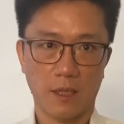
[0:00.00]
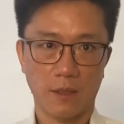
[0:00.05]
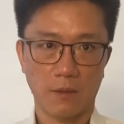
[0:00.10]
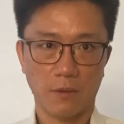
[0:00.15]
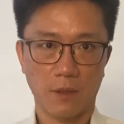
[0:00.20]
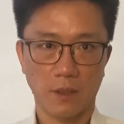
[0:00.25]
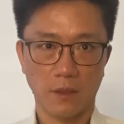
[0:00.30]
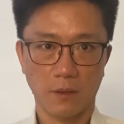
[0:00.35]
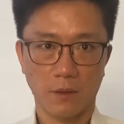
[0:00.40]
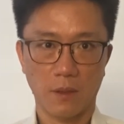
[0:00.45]
纳案
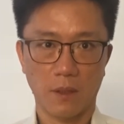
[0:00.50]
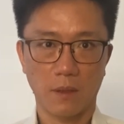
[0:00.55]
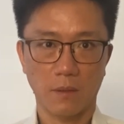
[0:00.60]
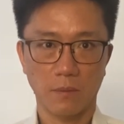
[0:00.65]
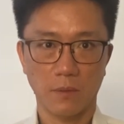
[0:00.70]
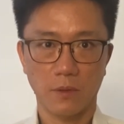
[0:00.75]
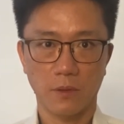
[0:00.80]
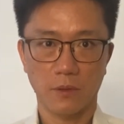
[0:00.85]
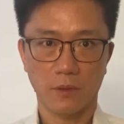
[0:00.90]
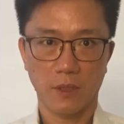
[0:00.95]
款的话，我
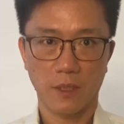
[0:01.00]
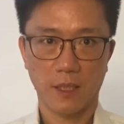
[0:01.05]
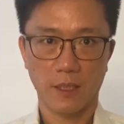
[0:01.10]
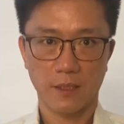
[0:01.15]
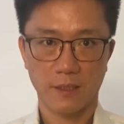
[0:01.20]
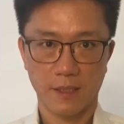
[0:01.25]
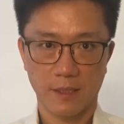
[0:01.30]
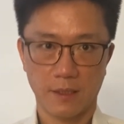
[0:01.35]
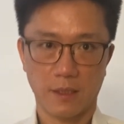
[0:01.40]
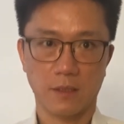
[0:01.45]
们会对他
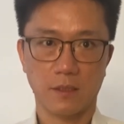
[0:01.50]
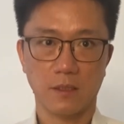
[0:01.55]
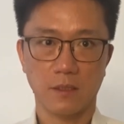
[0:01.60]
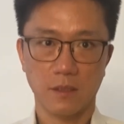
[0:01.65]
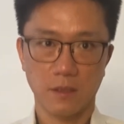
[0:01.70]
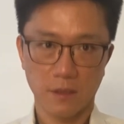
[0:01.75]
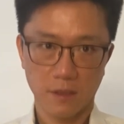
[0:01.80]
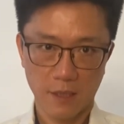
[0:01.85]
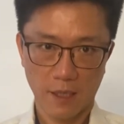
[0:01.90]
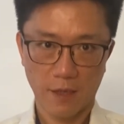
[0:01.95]
的财产进
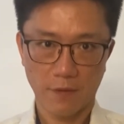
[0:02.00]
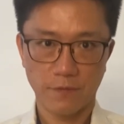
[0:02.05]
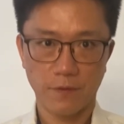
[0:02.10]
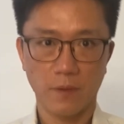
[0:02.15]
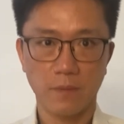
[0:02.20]
行查